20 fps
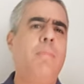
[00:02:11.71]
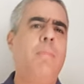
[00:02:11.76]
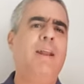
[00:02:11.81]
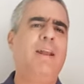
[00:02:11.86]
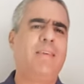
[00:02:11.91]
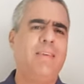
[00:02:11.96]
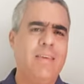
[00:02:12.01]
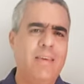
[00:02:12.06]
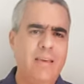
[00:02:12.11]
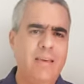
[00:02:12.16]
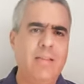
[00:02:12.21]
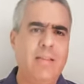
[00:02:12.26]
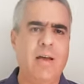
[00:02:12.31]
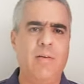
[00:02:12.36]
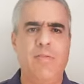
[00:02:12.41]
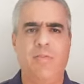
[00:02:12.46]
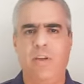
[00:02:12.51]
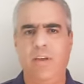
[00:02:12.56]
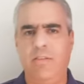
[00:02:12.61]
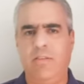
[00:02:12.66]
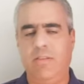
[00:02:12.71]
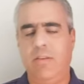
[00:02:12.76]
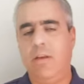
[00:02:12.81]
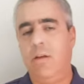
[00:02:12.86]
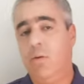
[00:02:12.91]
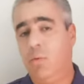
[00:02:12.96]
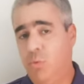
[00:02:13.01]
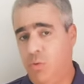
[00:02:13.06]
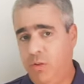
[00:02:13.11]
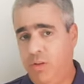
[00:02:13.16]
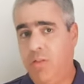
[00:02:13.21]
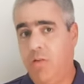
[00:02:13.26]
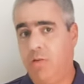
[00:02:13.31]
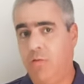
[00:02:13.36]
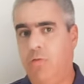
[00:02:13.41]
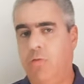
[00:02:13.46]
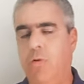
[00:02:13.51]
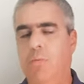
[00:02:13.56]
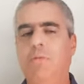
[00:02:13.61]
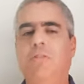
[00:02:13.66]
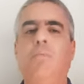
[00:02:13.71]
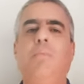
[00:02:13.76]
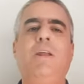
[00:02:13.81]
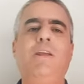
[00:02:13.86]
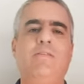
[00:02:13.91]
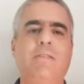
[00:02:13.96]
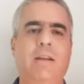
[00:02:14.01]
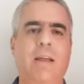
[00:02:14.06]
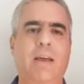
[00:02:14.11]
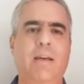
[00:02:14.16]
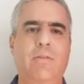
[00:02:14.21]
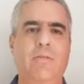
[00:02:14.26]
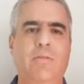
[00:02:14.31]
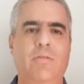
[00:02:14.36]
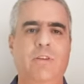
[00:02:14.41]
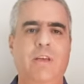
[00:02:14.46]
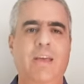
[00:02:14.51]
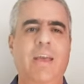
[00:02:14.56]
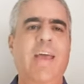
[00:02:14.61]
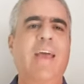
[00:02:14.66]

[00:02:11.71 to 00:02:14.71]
pela quinta vez um de seus filmes prediletos,